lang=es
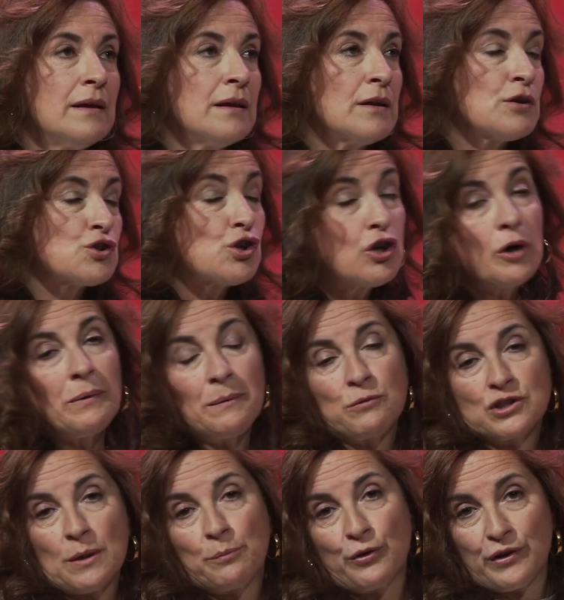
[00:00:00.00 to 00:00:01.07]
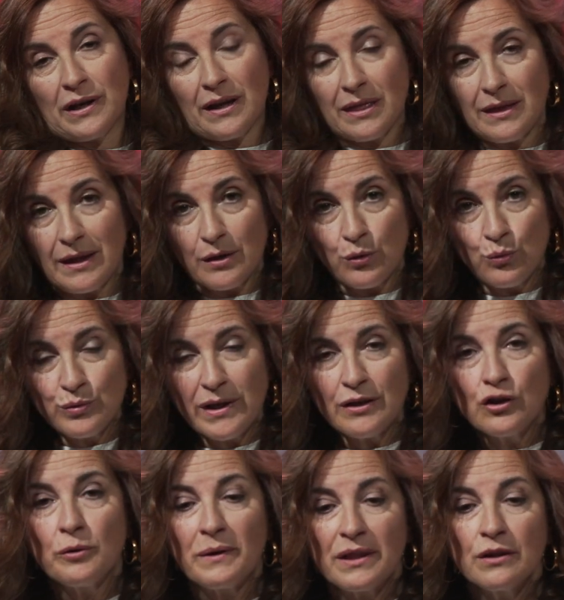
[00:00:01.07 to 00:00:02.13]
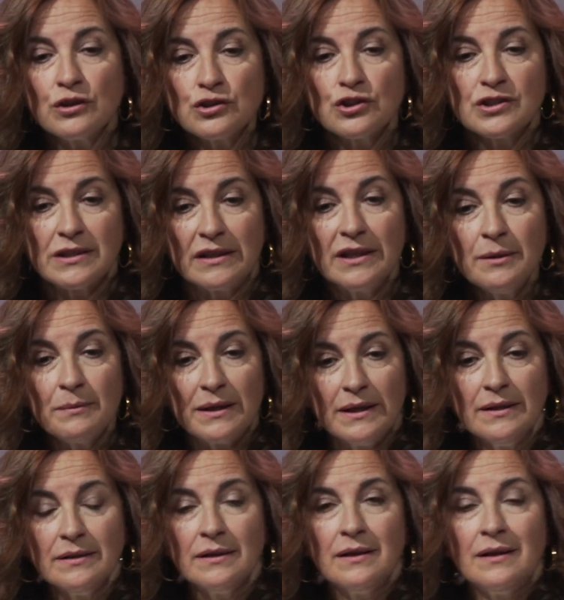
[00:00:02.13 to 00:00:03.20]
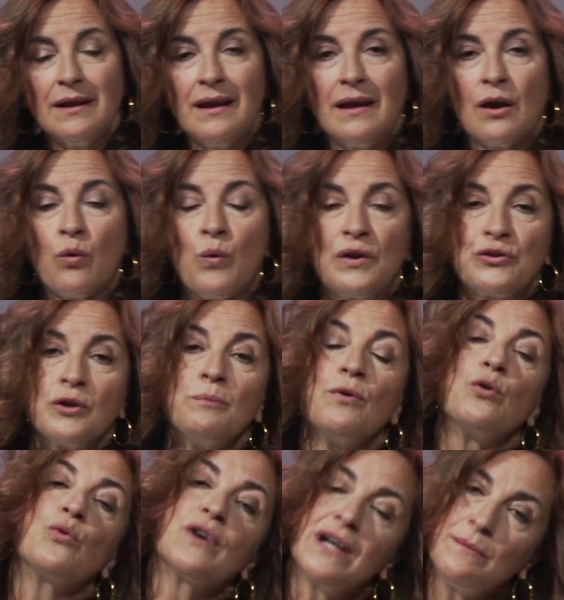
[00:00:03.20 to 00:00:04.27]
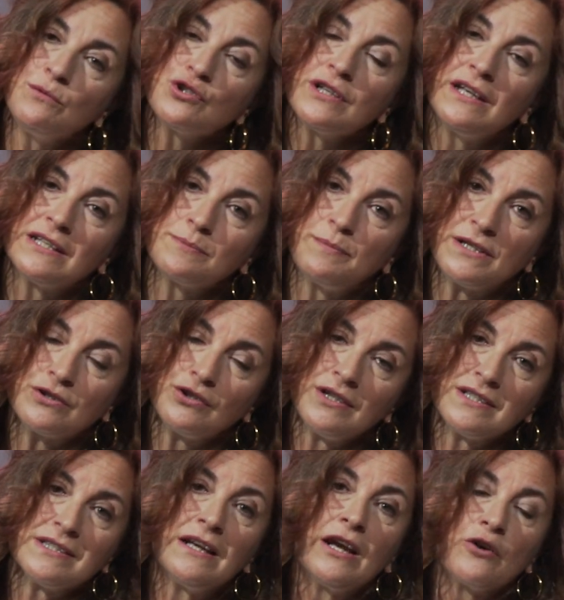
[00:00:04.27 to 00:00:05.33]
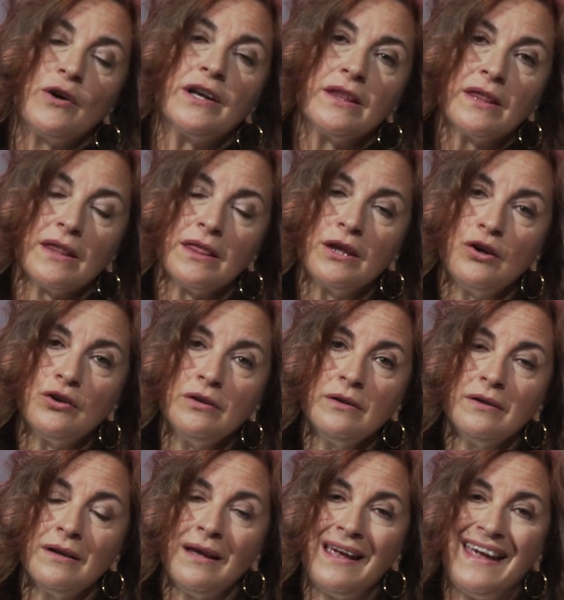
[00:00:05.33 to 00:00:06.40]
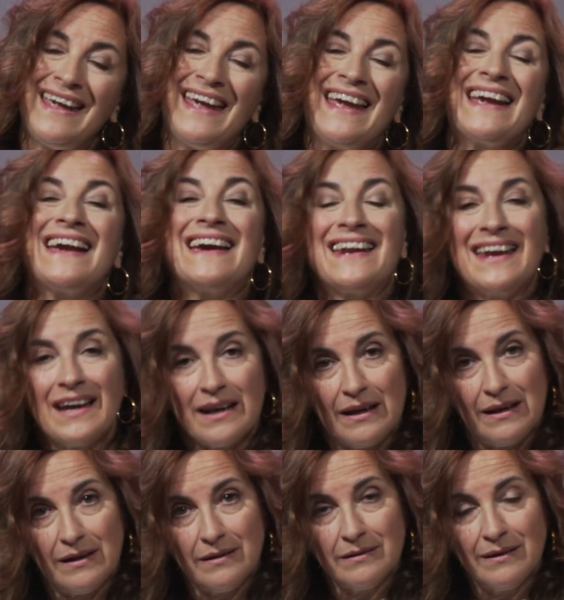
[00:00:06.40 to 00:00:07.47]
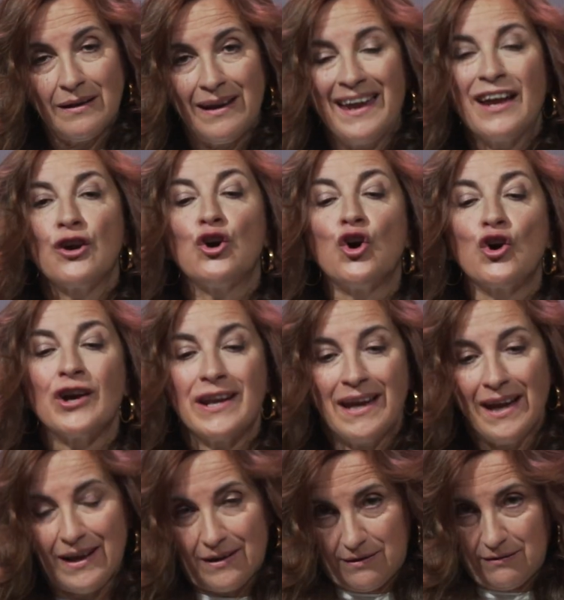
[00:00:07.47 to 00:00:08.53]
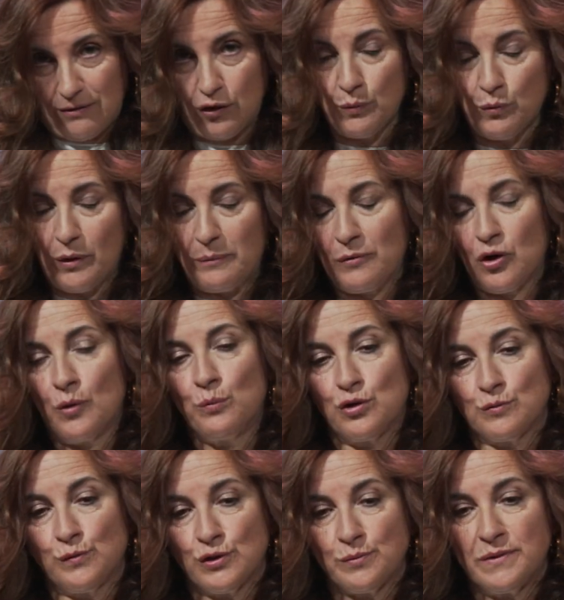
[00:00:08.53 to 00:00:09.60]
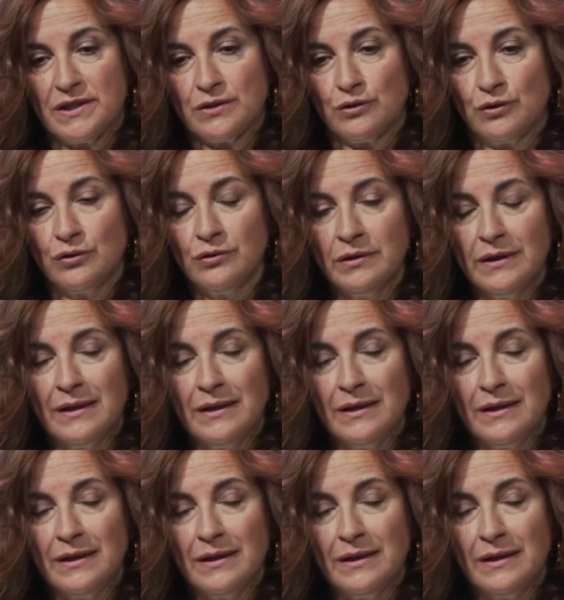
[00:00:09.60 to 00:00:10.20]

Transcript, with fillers: Solo vamos a poder hacer una innovación sostenible cuando involucramos a las personas de la organización en crearla, en co-crear, como, hemos visto. ¿no?